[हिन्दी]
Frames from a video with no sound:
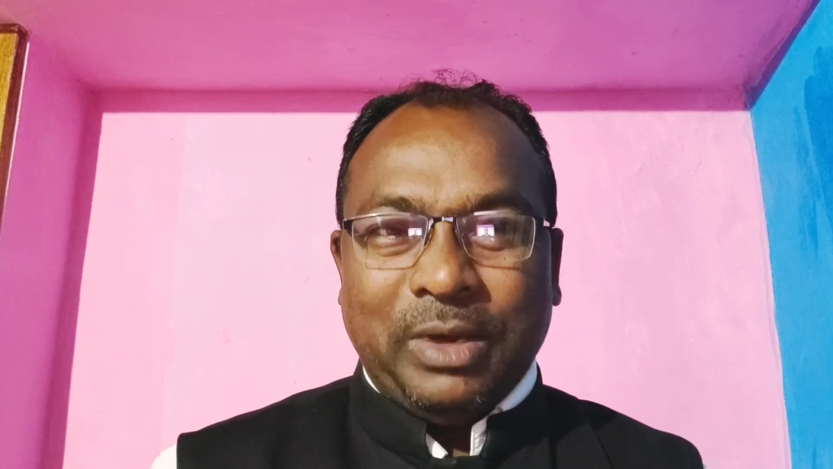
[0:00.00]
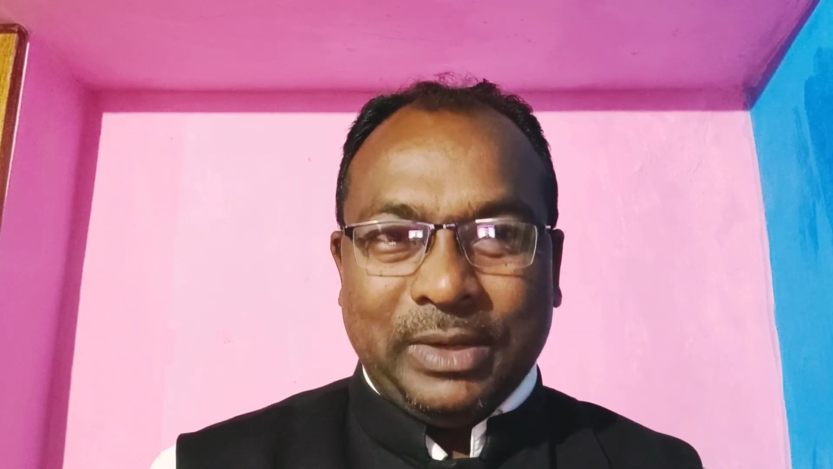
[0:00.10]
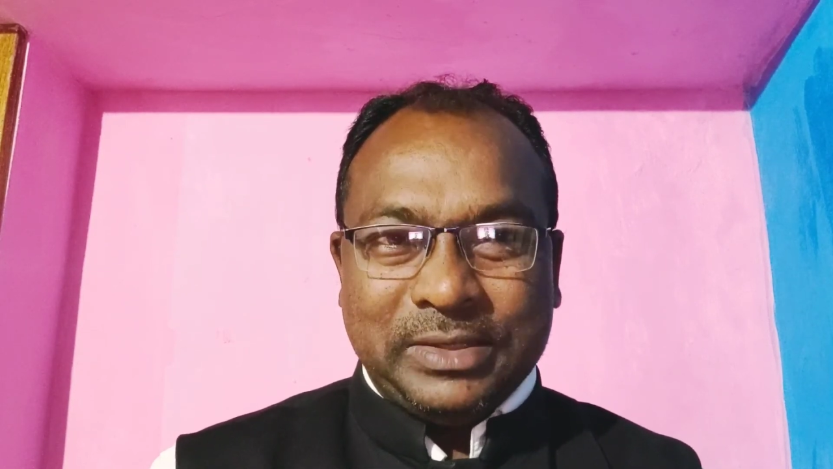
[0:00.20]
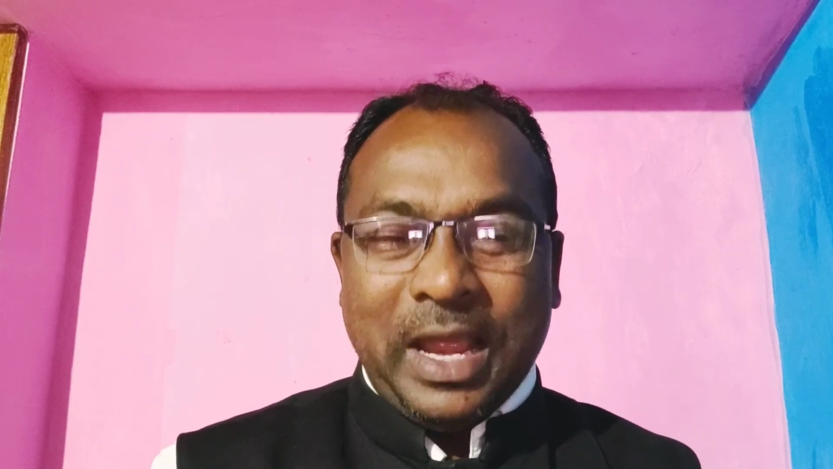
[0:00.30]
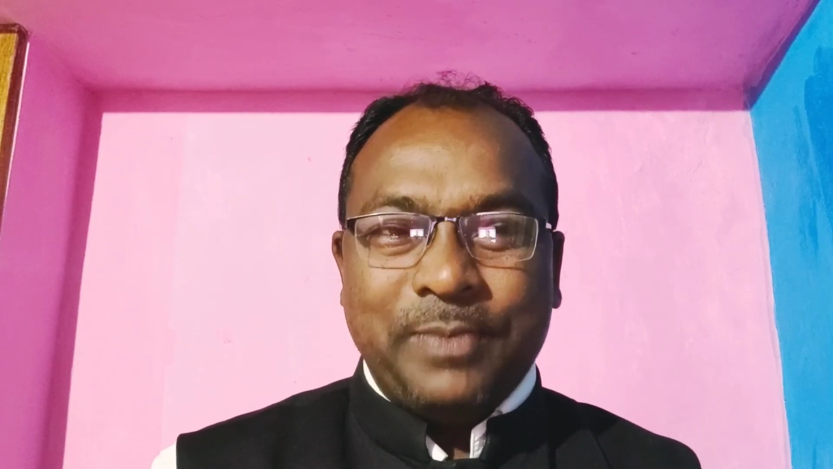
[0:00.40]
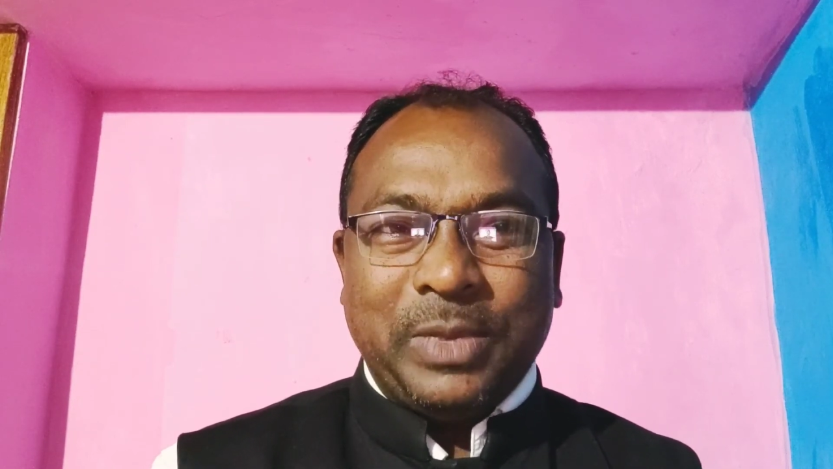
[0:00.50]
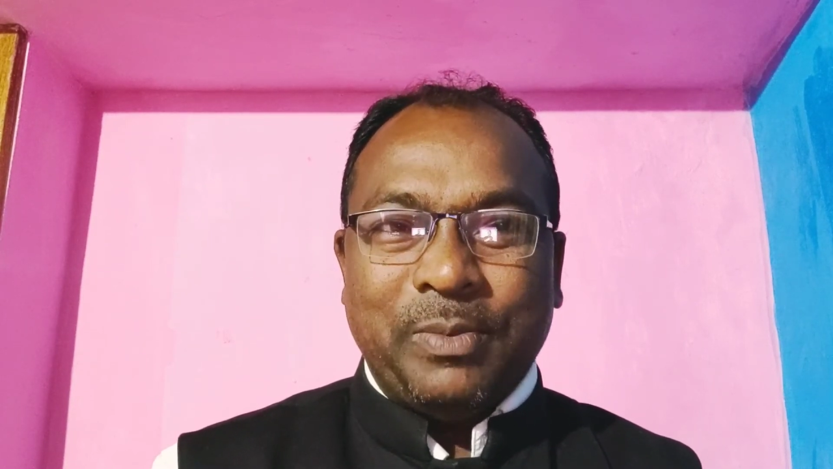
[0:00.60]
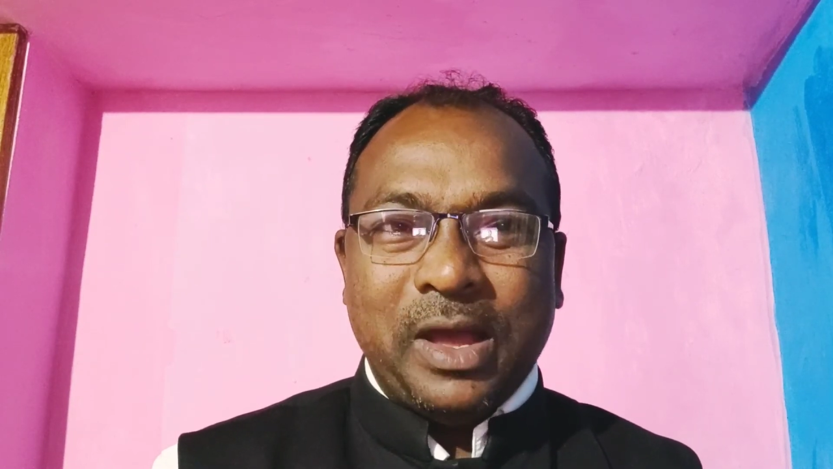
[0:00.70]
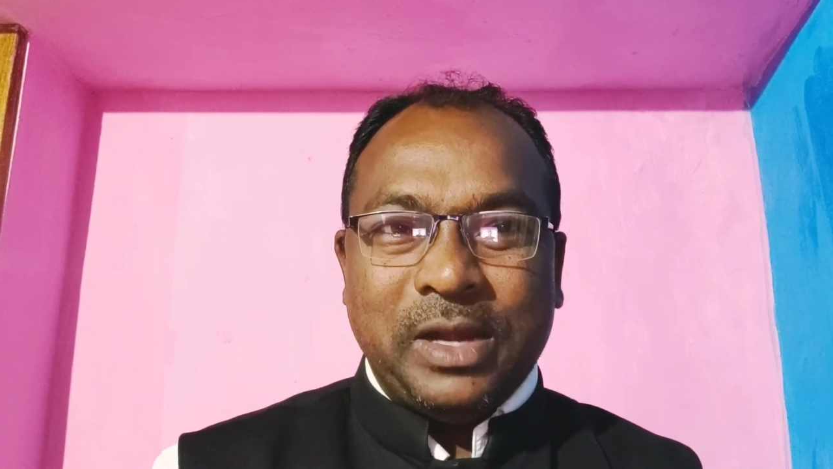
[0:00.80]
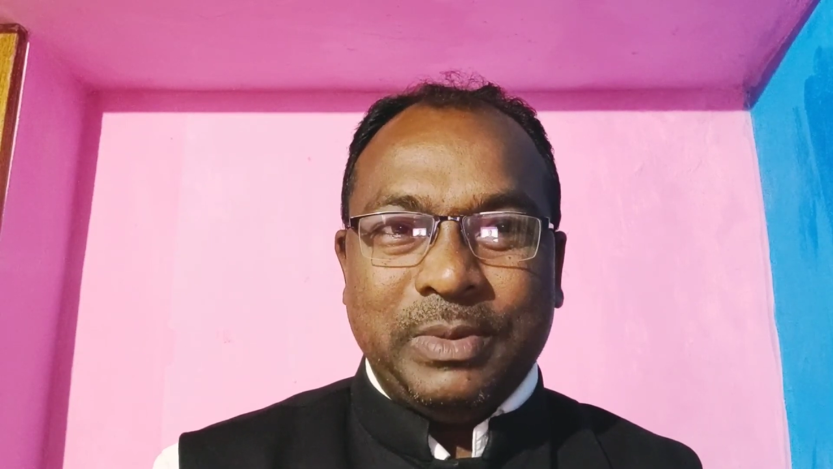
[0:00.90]
बाबा साहेब के
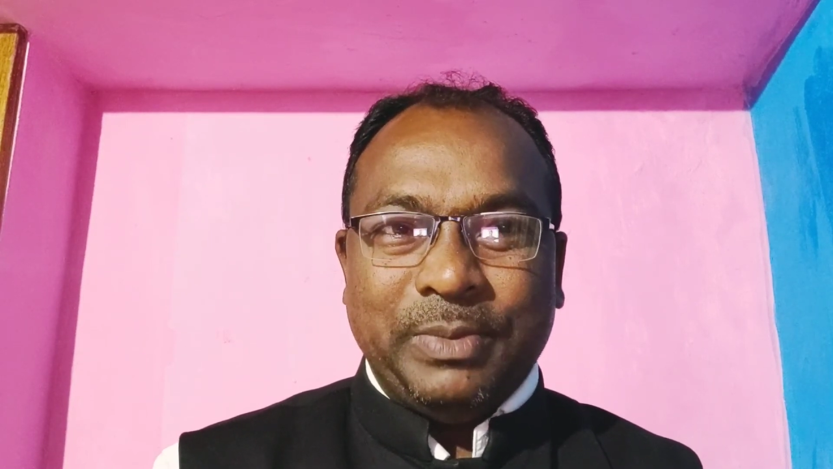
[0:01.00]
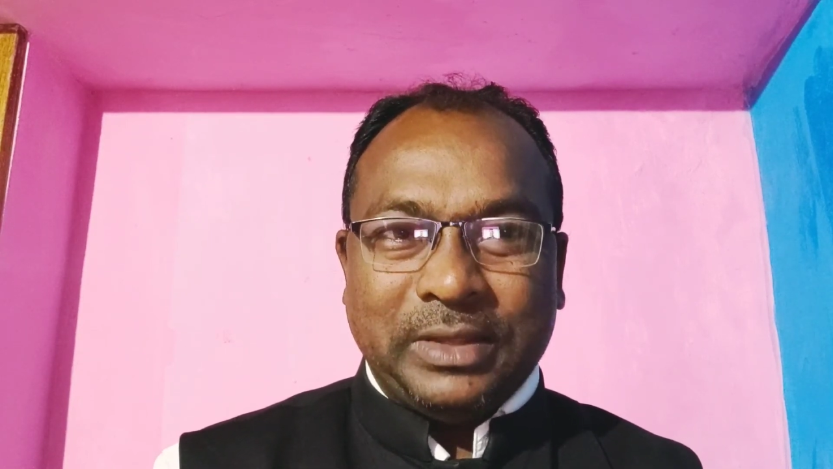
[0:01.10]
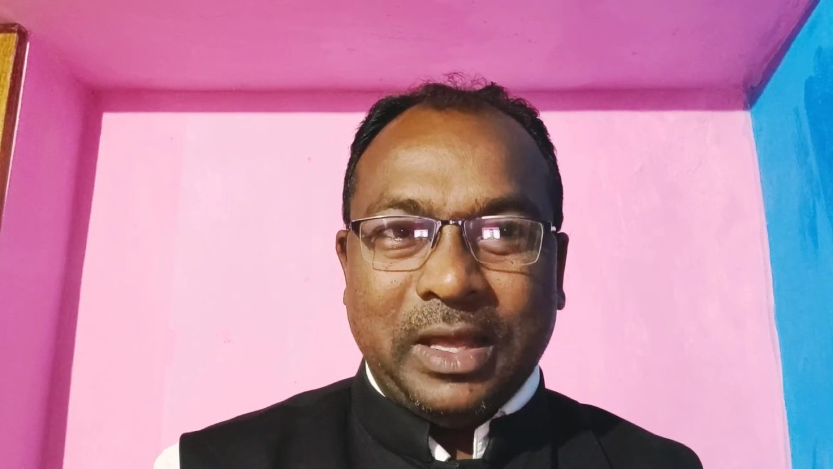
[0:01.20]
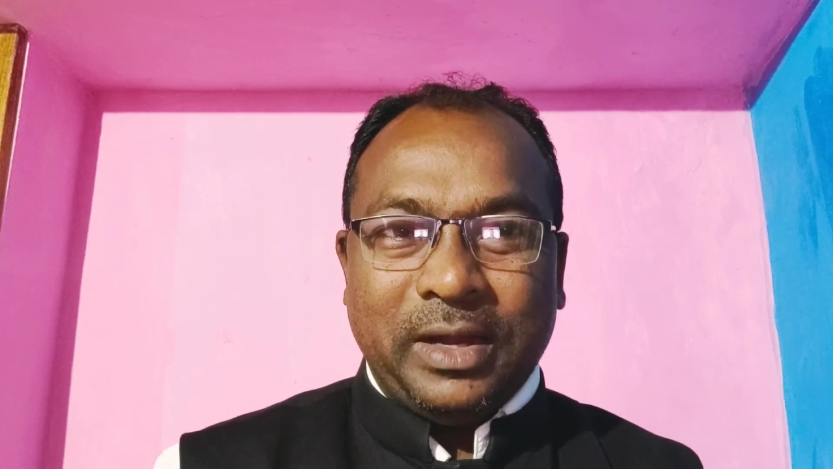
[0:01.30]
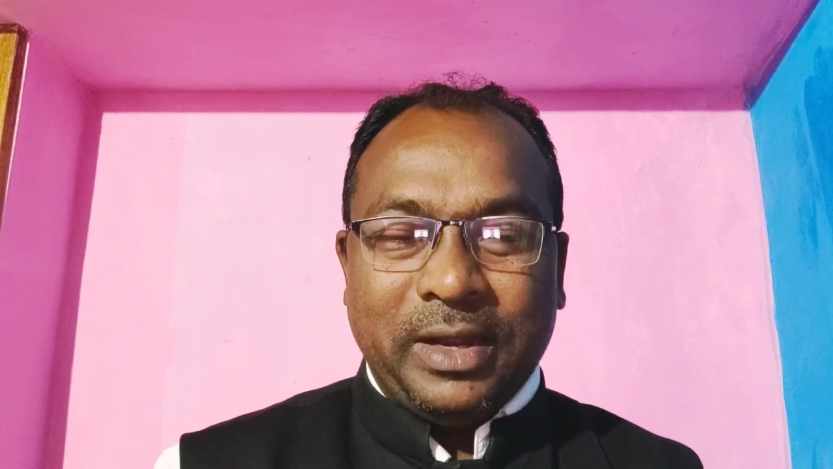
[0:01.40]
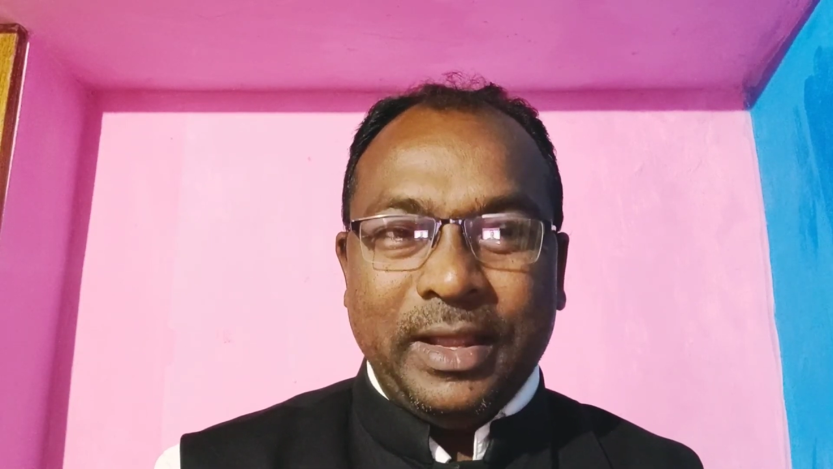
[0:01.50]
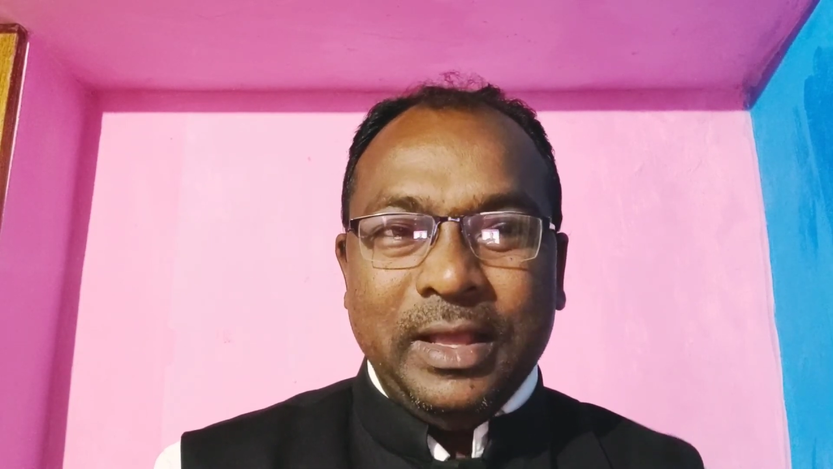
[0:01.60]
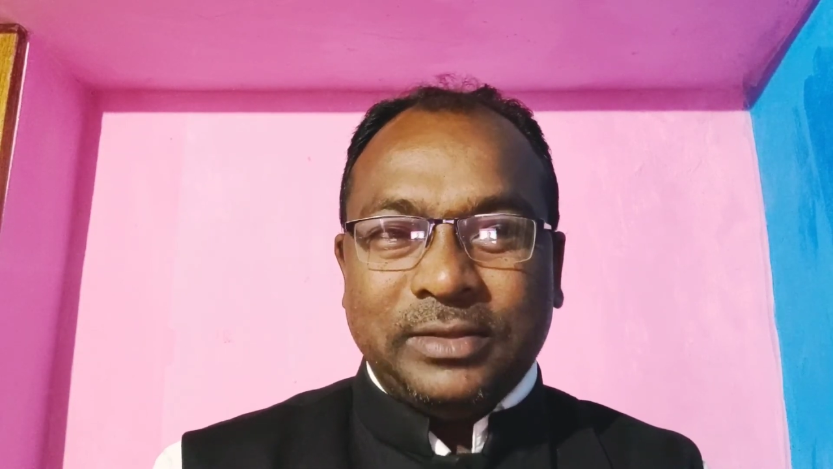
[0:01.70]
बारे में बताना है